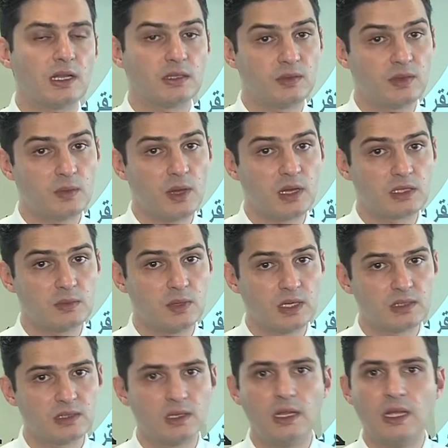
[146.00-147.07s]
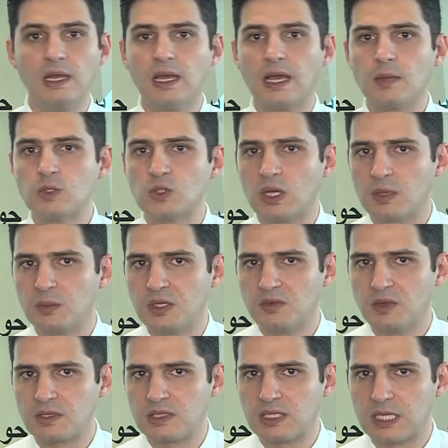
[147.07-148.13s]
في مارس من أصل 45.4
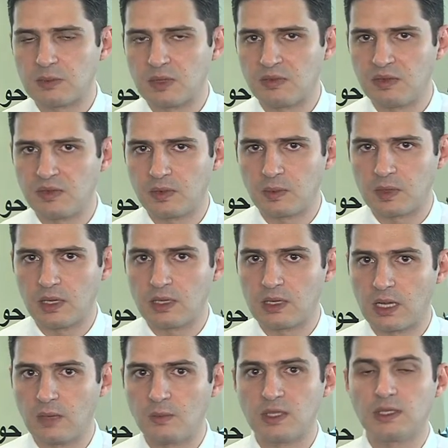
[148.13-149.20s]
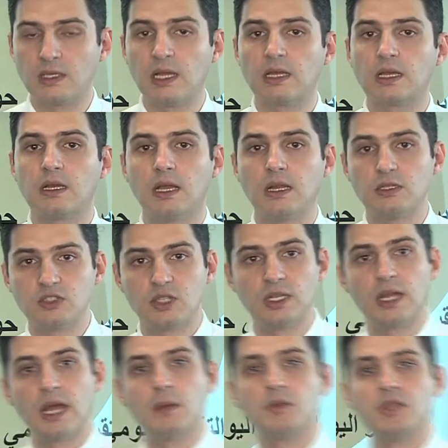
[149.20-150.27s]
في فبراير الماضي لكن
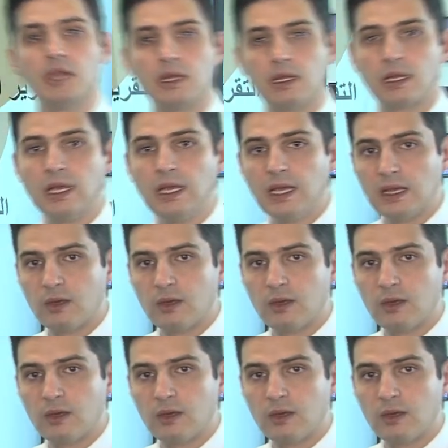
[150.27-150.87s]
الشيء الأهم من ذلك